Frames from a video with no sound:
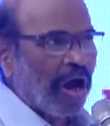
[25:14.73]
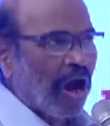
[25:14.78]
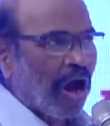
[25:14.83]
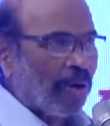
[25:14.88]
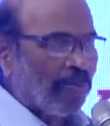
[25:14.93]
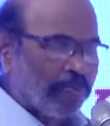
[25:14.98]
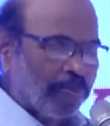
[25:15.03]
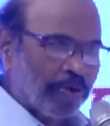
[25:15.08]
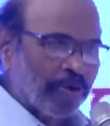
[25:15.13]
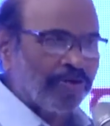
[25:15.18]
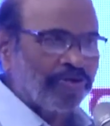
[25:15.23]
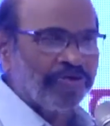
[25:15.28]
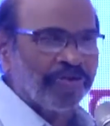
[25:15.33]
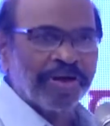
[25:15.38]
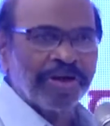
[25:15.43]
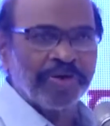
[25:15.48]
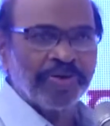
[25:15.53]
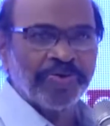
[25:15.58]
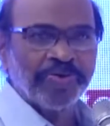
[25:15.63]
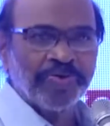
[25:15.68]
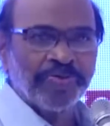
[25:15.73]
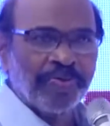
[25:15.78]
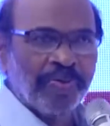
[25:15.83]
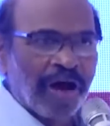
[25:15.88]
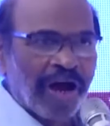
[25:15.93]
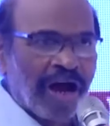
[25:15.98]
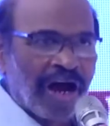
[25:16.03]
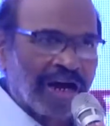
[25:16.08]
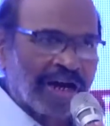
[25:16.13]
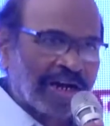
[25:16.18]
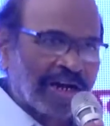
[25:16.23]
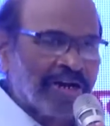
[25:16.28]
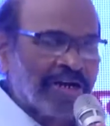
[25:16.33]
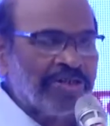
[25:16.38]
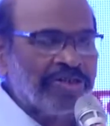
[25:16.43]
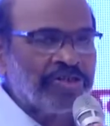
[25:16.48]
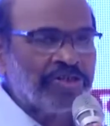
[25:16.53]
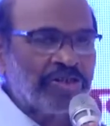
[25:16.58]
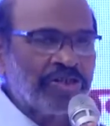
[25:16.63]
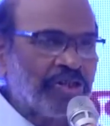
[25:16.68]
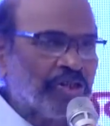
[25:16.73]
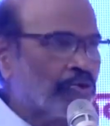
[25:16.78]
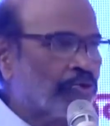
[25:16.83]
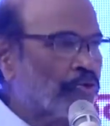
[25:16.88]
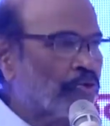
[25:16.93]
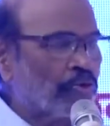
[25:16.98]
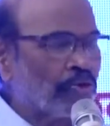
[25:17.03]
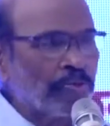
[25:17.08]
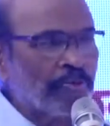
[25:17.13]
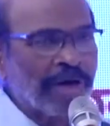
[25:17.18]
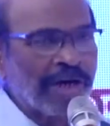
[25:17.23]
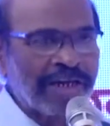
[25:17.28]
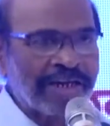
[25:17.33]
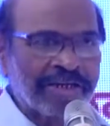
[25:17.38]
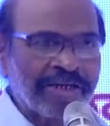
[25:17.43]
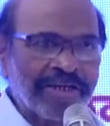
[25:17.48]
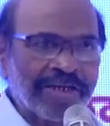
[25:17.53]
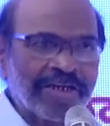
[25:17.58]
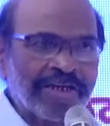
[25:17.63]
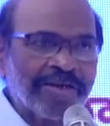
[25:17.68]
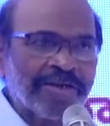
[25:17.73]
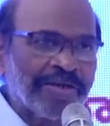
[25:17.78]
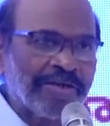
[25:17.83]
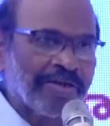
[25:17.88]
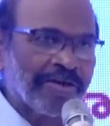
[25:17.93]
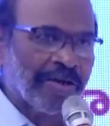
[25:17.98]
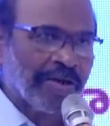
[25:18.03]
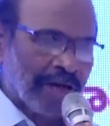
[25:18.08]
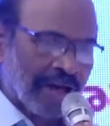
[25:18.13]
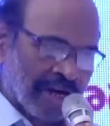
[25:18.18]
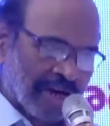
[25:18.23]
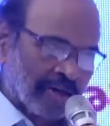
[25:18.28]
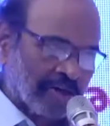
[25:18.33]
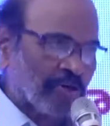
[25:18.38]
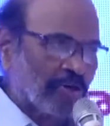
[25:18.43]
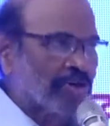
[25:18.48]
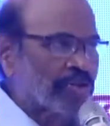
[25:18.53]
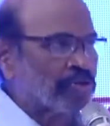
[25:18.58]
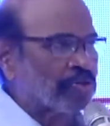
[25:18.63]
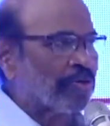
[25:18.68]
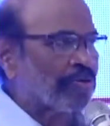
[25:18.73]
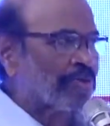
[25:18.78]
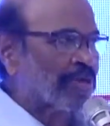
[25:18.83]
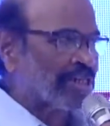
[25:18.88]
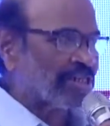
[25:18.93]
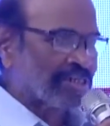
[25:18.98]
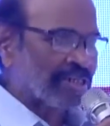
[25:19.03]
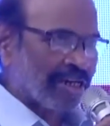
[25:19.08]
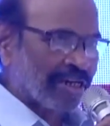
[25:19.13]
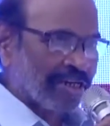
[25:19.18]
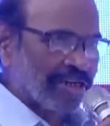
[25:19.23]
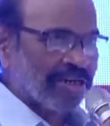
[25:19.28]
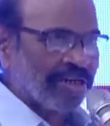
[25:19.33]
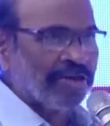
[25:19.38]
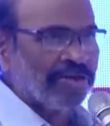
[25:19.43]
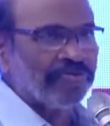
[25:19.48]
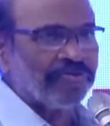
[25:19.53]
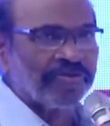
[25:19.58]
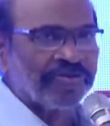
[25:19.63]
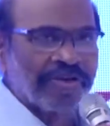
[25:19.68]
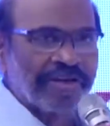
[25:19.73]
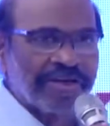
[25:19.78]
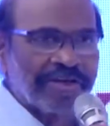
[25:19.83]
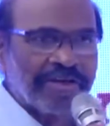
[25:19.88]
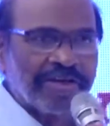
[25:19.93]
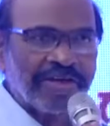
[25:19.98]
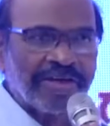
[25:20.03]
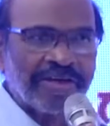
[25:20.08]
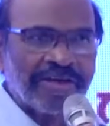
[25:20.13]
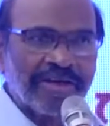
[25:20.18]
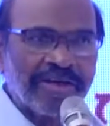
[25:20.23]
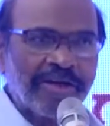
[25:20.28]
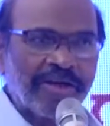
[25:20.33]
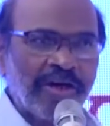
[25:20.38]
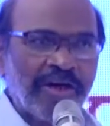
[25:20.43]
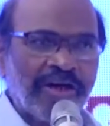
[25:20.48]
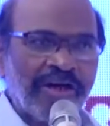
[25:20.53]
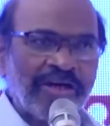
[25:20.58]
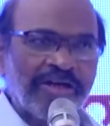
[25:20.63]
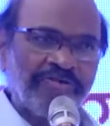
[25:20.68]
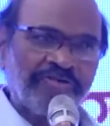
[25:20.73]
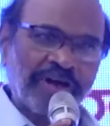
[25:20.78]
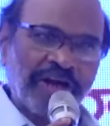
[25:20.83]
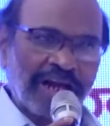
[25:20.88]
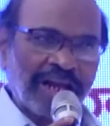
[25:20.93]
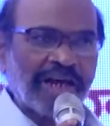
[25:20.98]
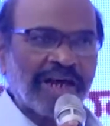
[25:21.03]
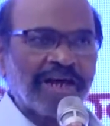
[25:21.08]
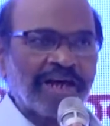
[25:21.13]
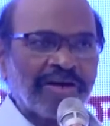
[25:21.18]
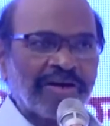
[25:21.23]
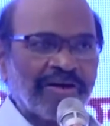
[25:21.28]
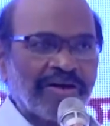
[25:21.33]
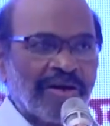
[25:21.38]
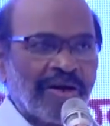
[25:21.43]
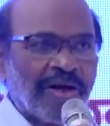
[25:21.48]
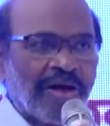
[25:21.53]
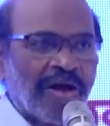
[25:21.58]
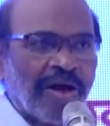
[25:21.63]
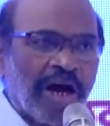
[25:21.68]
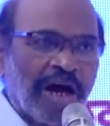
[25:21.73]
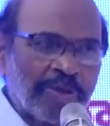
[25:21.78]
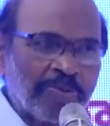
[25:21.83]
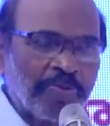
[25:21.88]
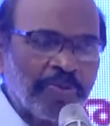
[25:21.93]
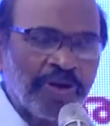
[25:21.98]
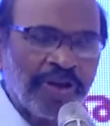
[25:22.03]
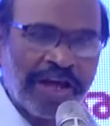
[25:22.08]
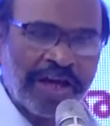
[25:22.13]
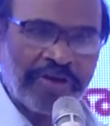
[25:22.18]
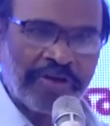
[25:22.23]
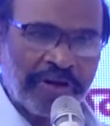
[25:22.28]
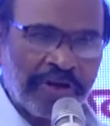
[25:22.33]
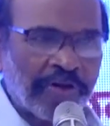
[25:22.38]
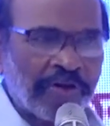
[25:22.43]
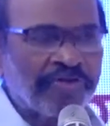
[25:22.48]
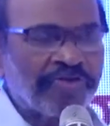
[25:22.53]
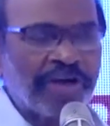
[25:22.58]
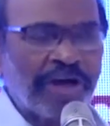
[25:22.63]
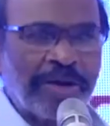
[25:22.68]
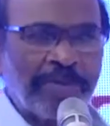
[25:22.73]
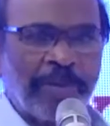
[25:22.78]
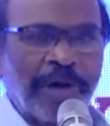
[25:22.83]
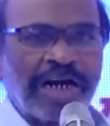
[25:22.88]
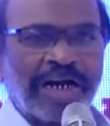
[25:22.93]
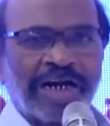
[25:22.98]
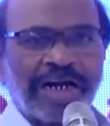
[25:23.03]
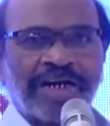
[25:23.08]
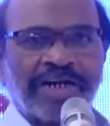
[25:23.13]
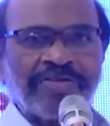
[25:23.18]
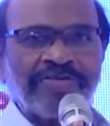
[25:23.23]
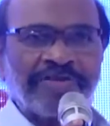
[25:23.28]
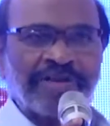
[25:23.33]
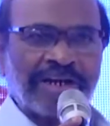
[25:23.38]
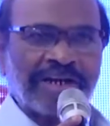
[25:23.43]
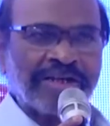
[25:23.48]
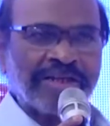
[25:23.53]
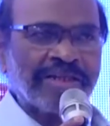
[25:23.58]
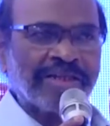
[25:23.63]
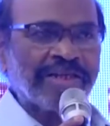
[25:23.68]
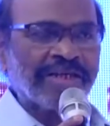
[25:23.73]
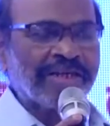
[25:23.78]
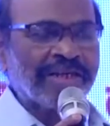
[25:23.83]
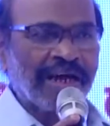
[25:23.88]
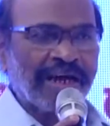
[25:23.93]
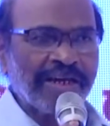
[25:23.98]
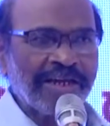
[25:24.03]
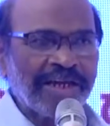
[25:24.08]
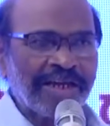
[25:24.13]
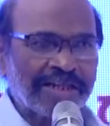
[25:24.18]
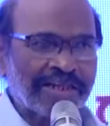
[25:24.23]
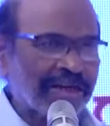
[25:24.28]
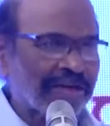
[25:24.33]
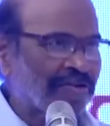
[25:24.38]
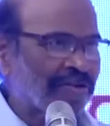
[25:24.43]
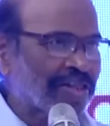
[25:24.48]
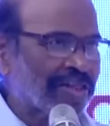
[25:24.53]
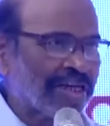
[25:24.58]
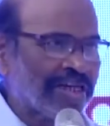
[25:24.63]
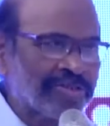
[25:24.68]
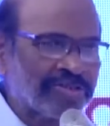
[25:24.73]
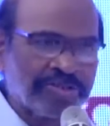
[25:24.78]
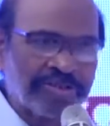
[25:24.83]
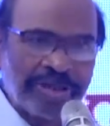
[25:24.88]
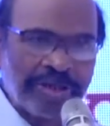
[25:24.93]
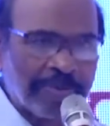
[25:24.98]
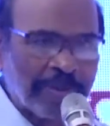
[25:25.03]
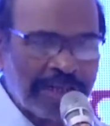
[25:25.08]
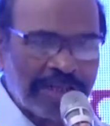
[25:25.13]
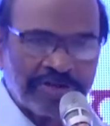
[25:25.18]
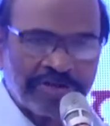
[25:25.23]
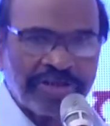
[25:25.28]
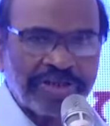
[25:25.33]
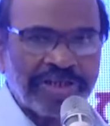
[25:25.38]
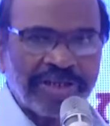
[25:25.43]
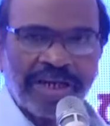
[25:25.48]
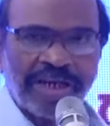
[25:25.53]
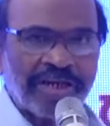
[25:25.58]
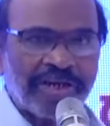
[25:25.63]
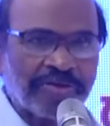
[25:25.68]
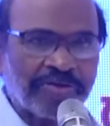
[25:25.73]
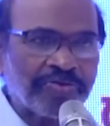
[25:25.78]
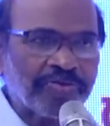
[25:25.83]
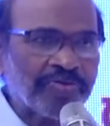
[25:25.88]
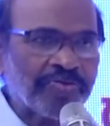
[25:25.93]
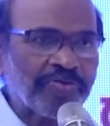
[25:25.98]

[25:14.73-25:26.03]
అప్పుడు వచ్చాడు అక్కడి నుంచి ఈ కుటుంబానికి అంటే దొరస్వామిరాజు గారికి విజయ్కి చాలా ఆత్మీయ ఎన్నోసార్లు మాట్లాడడం జరిగింది కానీ ఆ తర్వాత ఆయన సినిమాలు తీయలేదు